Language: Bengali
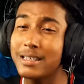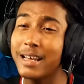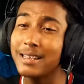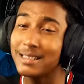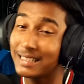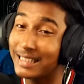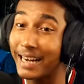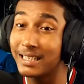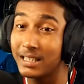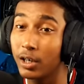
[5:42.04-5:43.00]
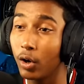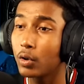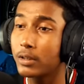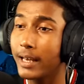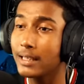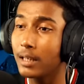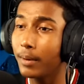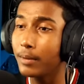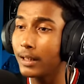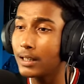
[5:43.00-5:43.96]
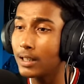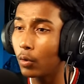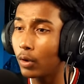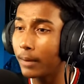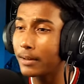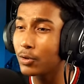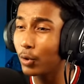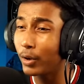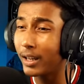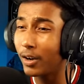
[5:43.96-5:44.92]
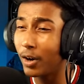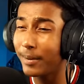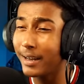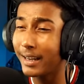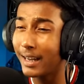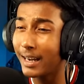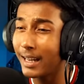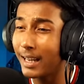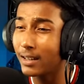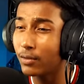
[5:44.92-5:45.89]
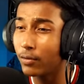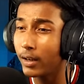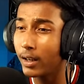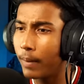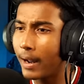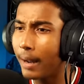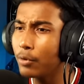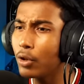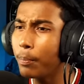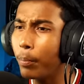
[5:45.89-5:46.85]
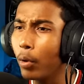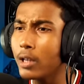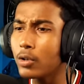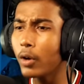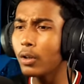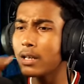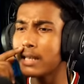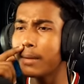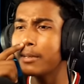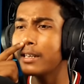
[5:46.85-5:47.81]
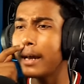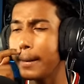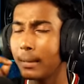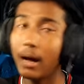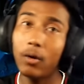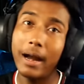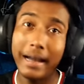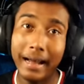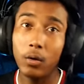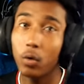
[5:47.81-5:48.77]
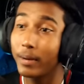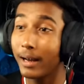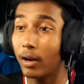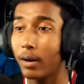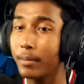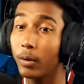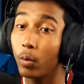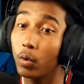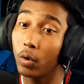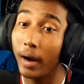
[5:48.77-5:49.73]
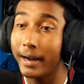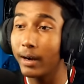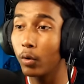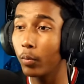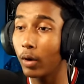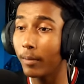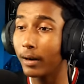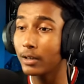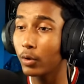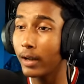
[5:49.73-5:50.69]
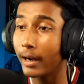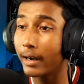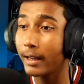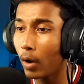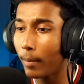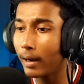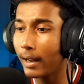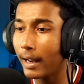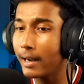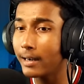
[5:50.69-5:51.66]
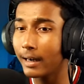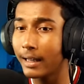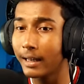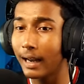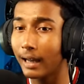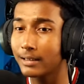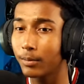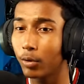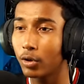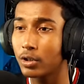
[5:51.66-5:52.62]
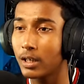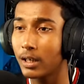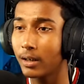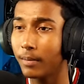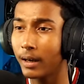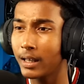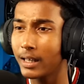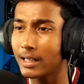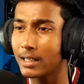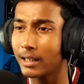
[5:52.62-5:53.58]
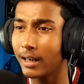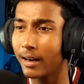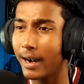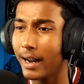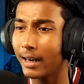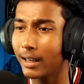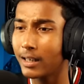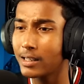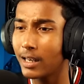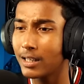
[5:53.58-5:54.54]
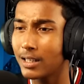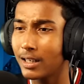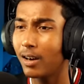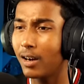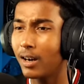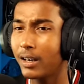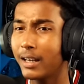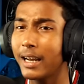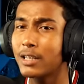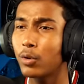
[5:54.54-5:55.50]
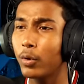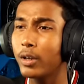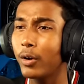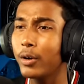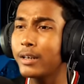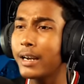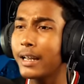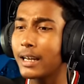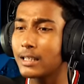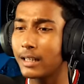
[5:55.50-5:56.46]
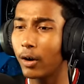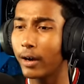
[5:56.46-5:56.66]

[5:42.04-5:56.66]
এর সেট ছিল সেই হিসেবে আমি দেখি যে কোনটা আমার জন্য ঠিক হবে এখানে থ্রি ভাই আমি যদি পুলিশ হয়ে ওদের সামনে যাই না ওরা অ্যাটাক করবে কারণ আমি অন্য গাড়ি নিয়ে ঢুকবো না আমার কাছে ওই গাড়ি নেই তো আমার এইটা ঠিক লাগছে মনে হচ্ছে বাকি কি আছে এটা রেড একটা কিছু আছে ঠিক আছে ওই ওইটাই ঠিক আছে দেখো